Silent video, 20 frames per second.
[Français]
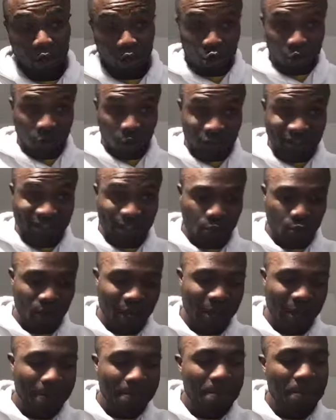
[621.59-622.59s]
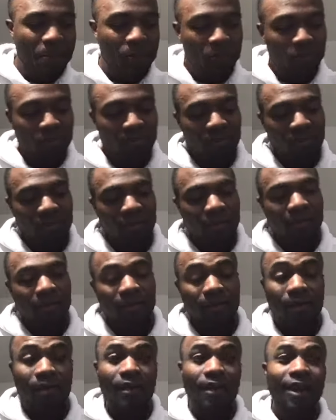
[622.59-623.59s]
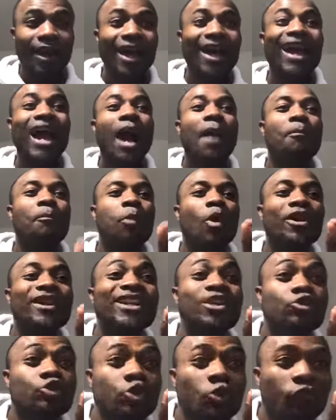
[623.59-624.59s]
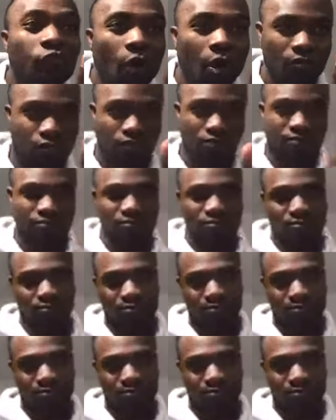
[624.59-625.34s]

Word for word: Le nouveau circulaire est en bonne et due forme.